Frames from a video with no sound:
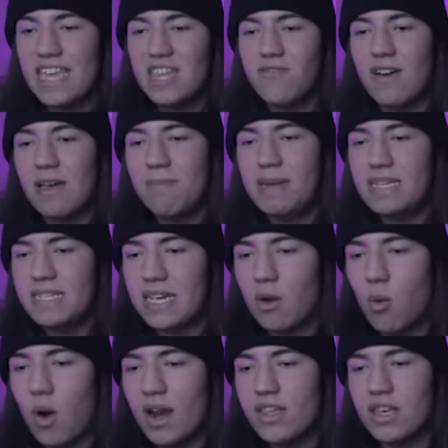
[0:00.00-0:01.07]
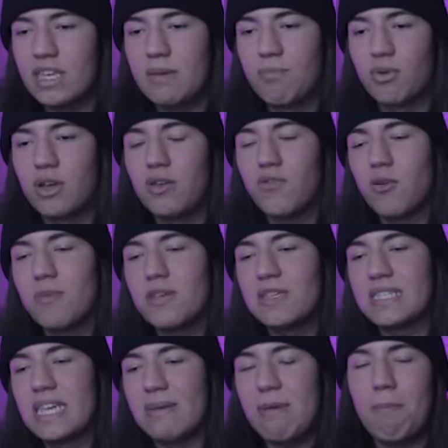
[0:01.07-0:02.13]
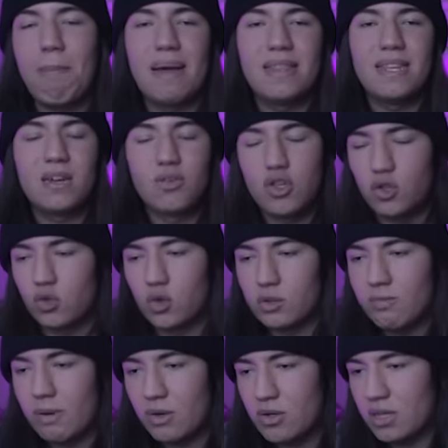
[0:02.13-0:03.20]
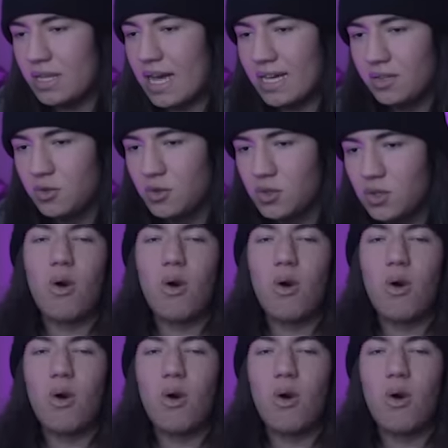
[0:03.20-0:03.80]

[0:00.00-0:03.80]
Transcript: A gente vai abrir esse Accord aqui, porque o Information Schema é padrão de todos os bancos de dados.